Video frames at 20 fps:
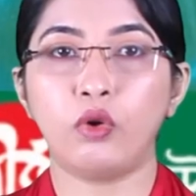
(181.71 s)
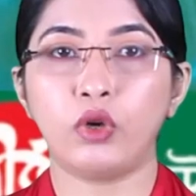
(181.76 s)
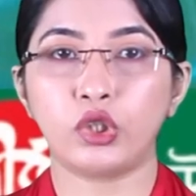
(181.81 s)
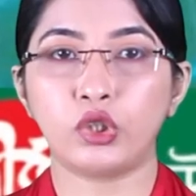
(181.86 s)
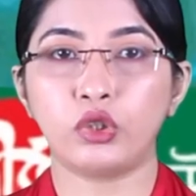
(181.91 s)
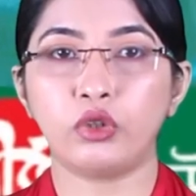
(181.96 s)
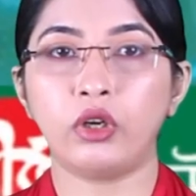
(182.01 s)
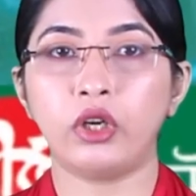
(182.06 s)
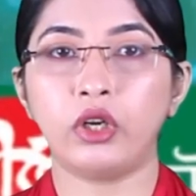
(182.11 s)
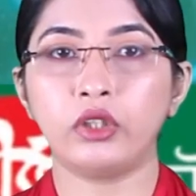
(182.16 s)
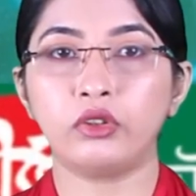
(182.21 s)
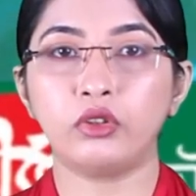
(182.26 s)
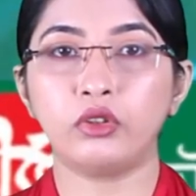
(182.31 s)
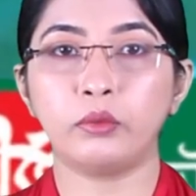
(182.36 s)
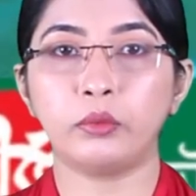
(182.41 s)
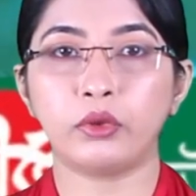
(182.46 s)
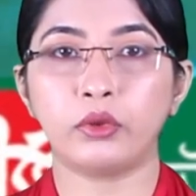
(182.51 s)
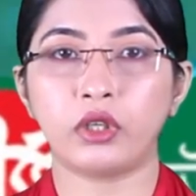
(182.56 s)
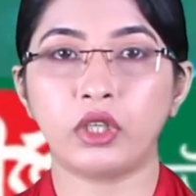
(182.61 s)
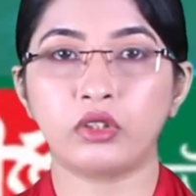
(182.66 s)
অসহায়ত্ব
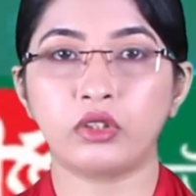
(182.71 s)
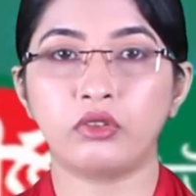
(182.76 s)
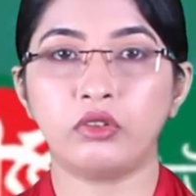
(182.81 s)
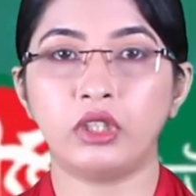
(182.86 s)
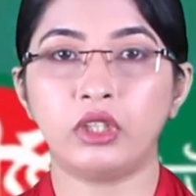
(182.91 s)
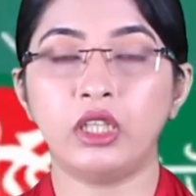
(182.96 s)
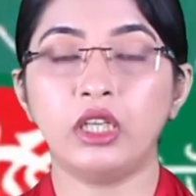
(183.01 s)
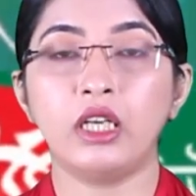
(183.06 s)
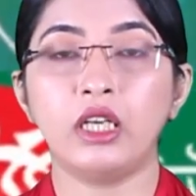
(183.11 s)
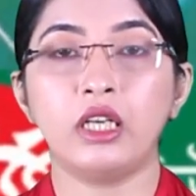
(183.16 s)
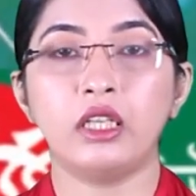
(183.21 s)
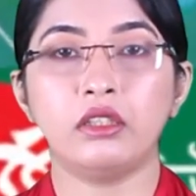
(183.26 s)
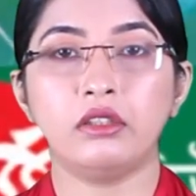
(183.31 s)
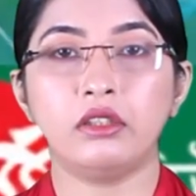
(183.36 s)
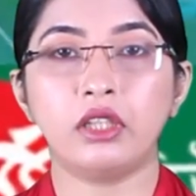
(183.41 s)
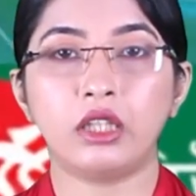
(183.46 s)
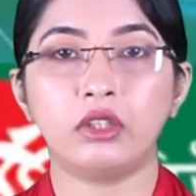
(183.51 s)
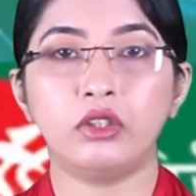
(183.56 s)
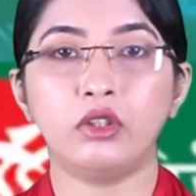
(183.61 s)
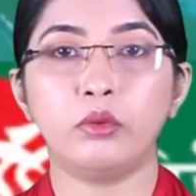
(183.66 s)
প্রকাশ করে
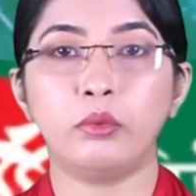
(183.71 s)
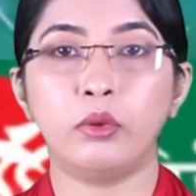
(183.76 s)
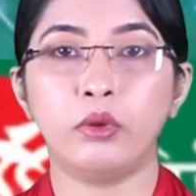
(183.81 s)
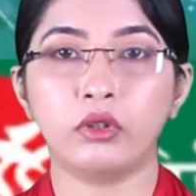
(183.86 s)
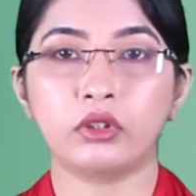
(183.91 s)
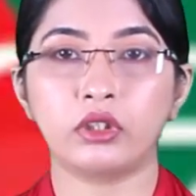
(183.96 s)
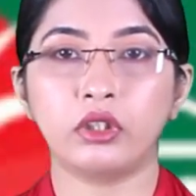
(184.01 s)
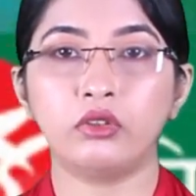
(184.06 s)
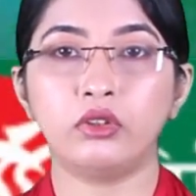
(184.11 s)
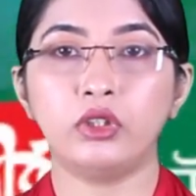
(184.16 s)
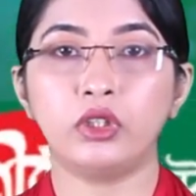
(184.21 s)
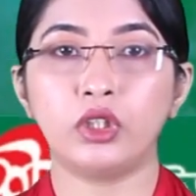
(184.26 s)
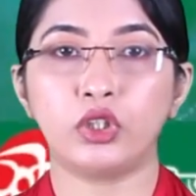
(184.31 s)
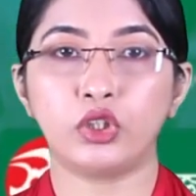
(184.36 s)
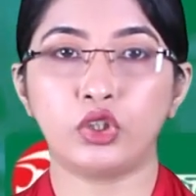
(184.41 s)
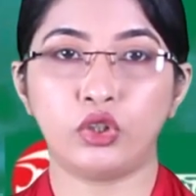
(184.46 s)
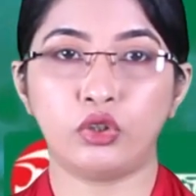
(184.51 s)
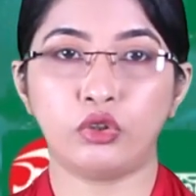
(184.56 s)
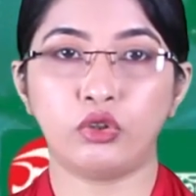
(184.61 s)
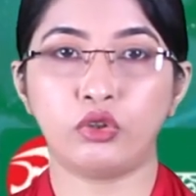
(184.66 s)
জাতীয় ভোক্তা
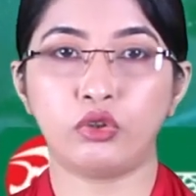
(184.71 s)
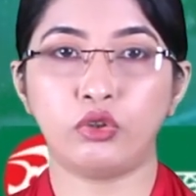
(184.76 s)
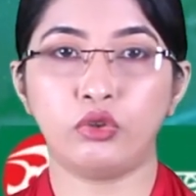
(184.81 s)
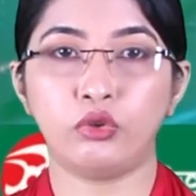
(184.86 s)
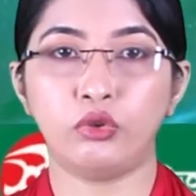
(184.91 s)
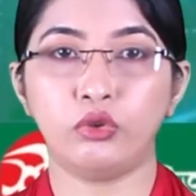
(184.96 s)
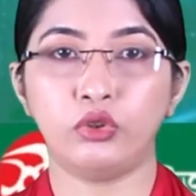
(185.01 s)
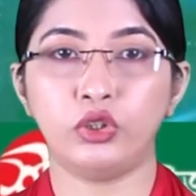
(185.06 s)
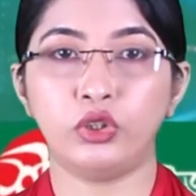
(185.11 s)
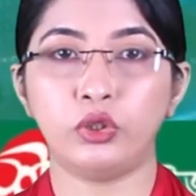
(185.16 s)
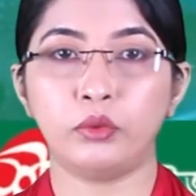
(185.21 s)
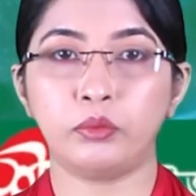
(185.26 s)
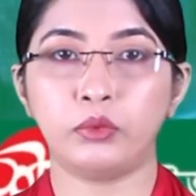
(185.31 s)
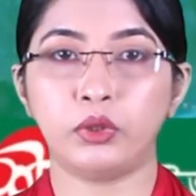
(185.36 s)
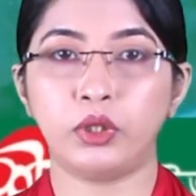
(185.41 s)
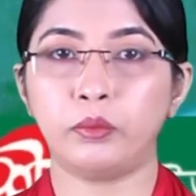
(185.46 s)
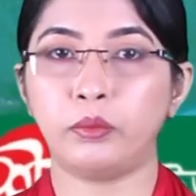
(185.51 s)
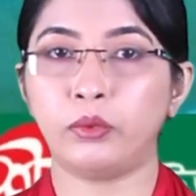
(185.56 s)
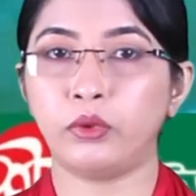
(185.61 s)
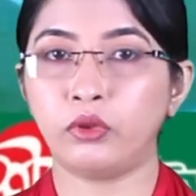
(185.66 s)
অধিকার সংরক্ষণ
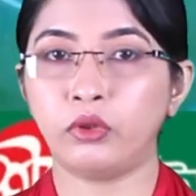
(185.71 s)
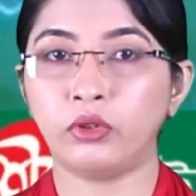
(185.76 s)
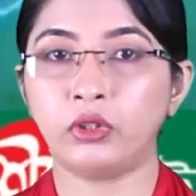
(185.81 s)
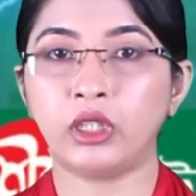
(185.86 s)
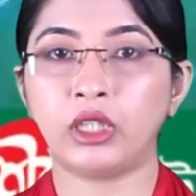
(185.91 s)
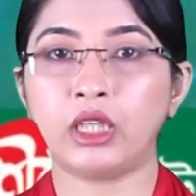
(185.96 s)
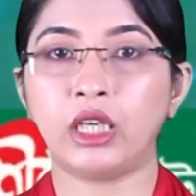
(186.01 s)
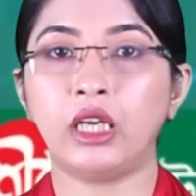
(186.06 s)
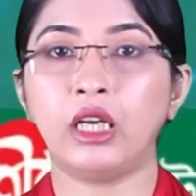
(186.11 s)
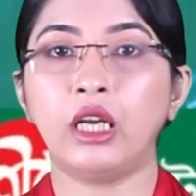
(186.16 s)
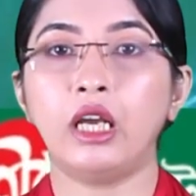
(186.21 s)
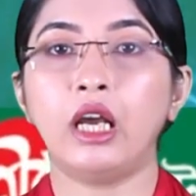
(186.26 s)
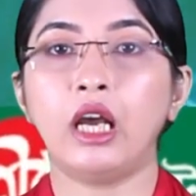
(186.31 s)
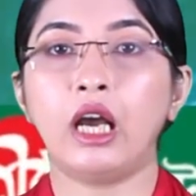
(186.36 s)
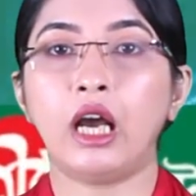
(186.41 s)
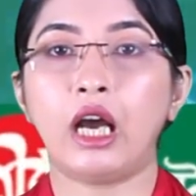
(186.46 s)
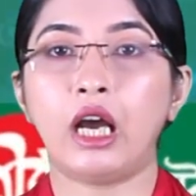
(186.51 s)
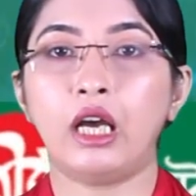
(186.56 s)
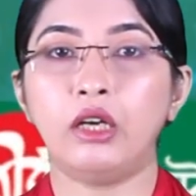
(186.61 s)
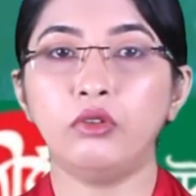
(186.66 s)
অধিদপ্তরের পক্ষ থেকে
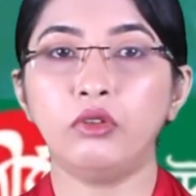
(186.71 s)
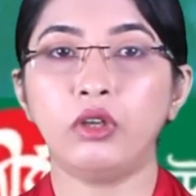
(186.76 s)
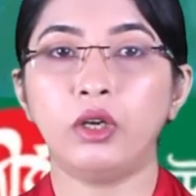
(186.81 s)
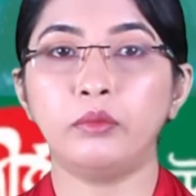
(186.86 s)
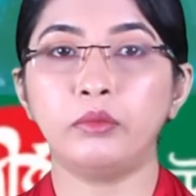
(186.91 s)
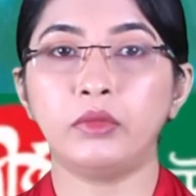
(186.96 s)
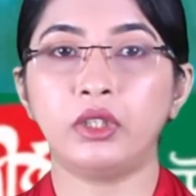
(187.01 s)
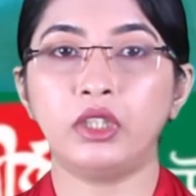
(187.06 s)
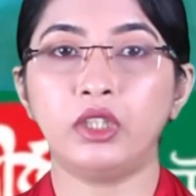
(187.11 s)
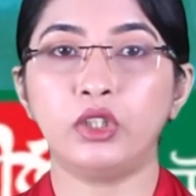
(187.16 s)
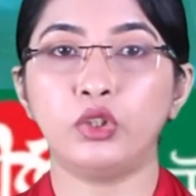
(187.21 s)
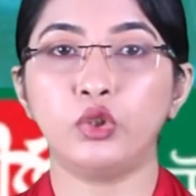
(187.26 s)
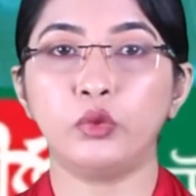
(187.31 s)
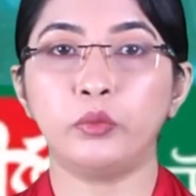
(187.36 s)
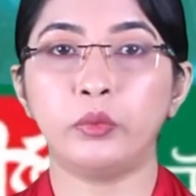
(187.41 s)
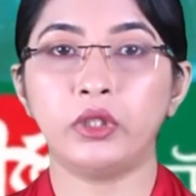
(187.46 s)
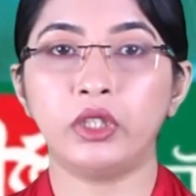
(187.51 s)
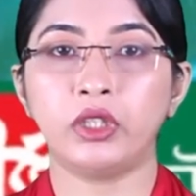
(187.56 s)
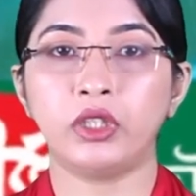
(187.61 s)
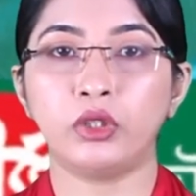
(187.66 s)
আলু আমদানির
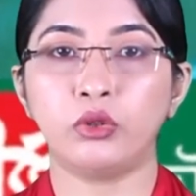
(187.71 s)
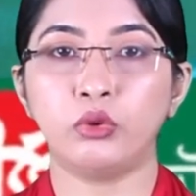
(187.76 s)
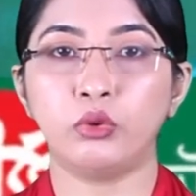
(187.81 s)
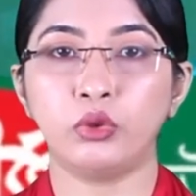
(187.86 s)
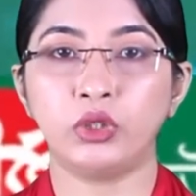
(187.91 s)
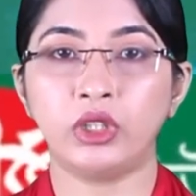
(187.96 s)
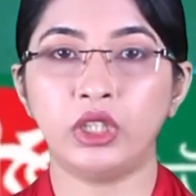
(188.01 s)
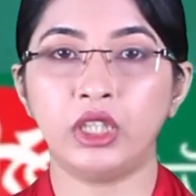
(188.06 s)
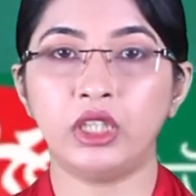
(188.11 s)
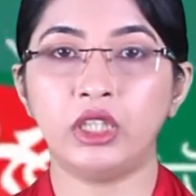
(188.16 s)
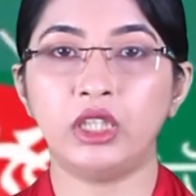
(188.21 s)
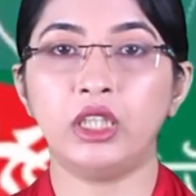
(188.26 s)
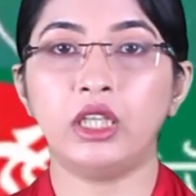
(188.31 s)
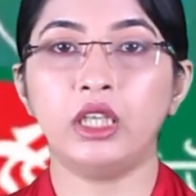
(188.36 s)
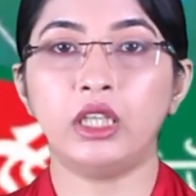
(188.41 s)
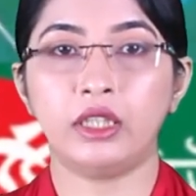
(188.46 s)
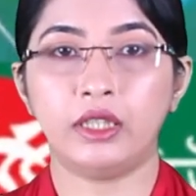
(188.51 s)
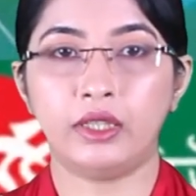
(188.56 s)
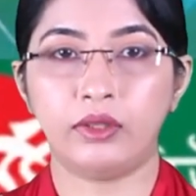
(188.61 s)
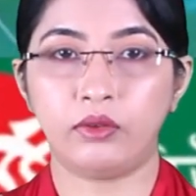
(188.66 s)
সুপারিশের হুঁশিয়ারি
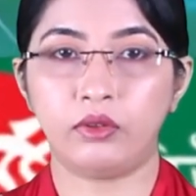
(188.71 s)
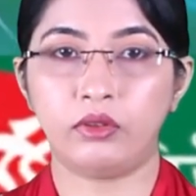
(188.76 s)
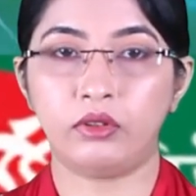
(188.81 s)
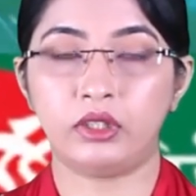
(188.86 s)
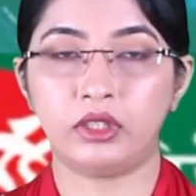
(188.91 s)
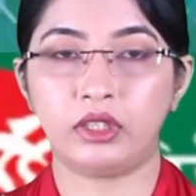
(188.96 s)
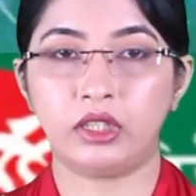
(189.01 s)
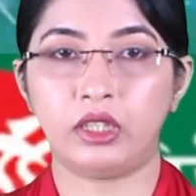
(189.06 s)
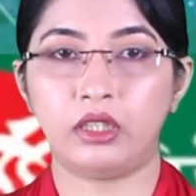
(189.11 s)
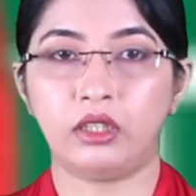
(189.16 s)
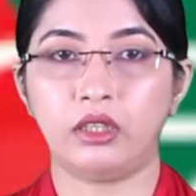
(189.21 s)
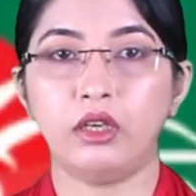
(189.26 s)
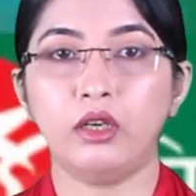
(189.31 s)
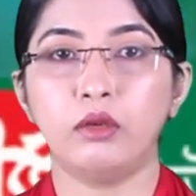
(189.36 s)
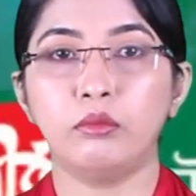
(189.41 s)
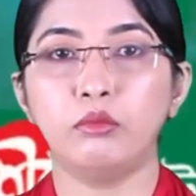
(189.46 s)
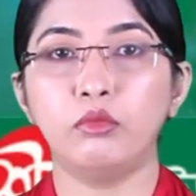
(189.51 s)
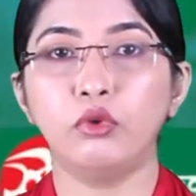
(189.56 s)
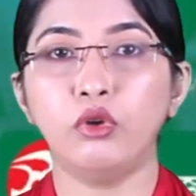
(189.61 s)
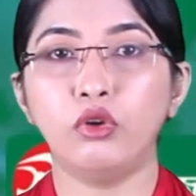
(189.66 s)
দেওয়া হয়েছে
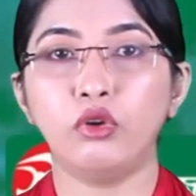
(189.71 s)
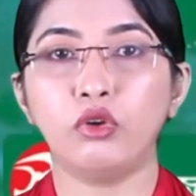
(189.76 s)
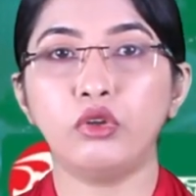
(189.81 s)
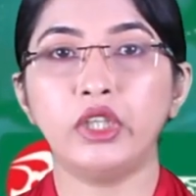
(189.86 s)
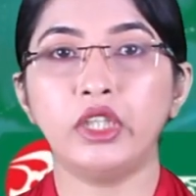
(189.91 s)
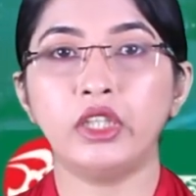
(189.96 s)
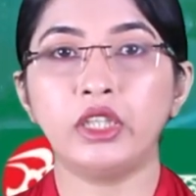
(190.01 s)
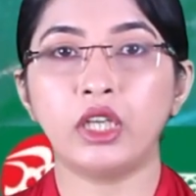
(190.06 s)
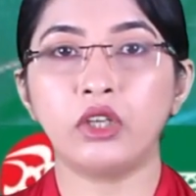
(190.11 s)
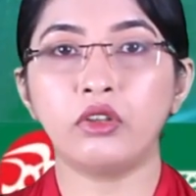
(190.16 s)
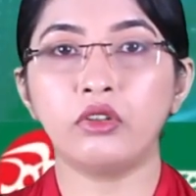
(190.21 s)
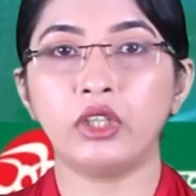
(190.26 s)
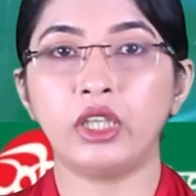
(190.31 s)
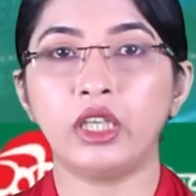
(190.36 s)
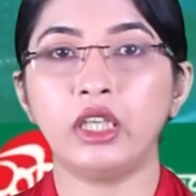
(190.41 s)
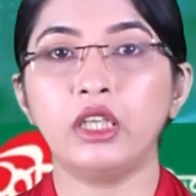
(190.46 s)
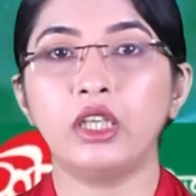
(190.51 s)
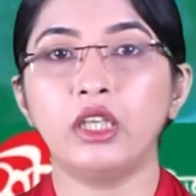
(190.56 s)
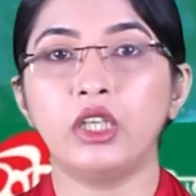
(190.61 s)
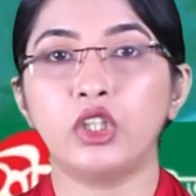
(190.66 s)
মূল্য
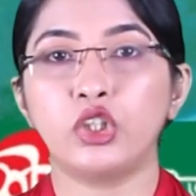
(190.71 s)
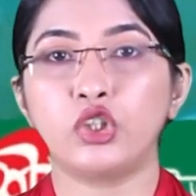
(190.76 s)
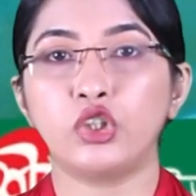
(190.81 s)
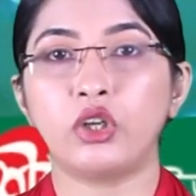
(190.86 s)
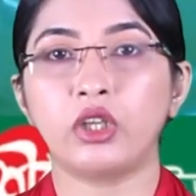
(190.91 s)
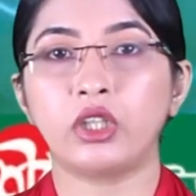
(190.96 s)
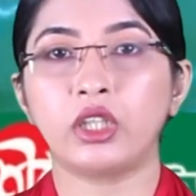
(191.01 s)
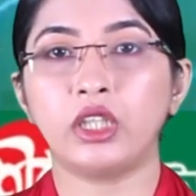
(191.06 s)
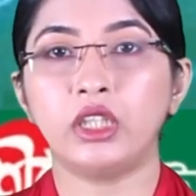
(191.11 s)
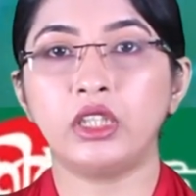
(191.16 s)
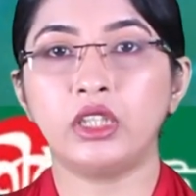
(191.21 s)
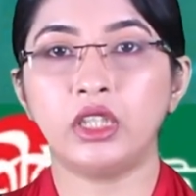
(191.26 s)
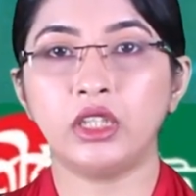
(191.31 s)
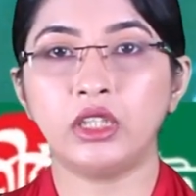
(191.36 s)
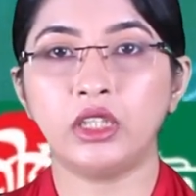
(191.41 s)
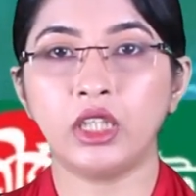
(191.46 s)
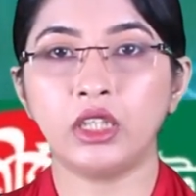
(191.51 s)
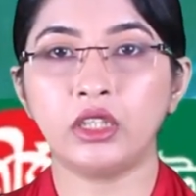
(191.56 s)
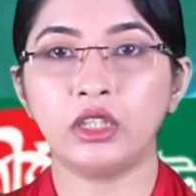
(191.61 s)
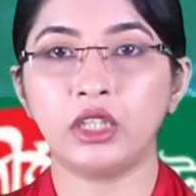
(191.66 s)
নির্ধারণে সরকারি
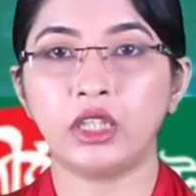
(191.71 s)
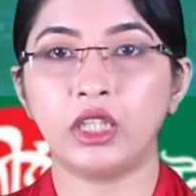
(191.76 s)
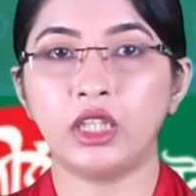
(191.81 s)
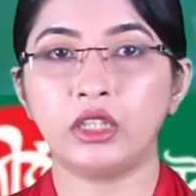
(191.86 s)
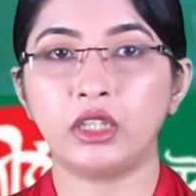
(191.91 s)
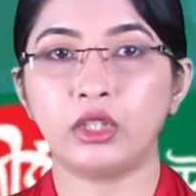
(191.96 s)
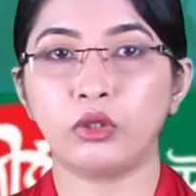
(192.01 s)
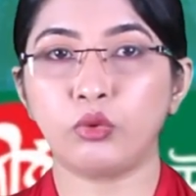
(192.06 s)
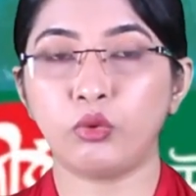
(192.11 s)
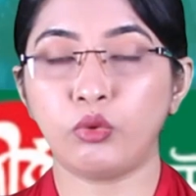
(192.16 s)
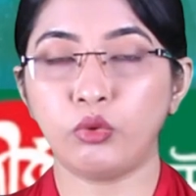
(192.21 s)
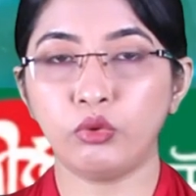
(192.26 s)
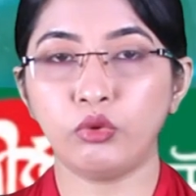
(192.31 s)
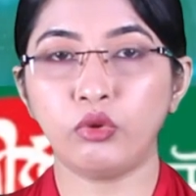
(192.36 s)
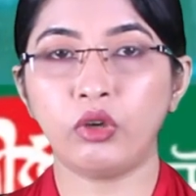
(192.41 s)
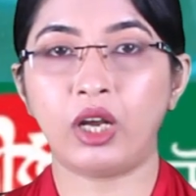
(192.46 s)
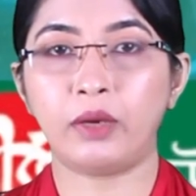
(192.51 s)
সিদ্ধান্তে ক্রেতার কোনো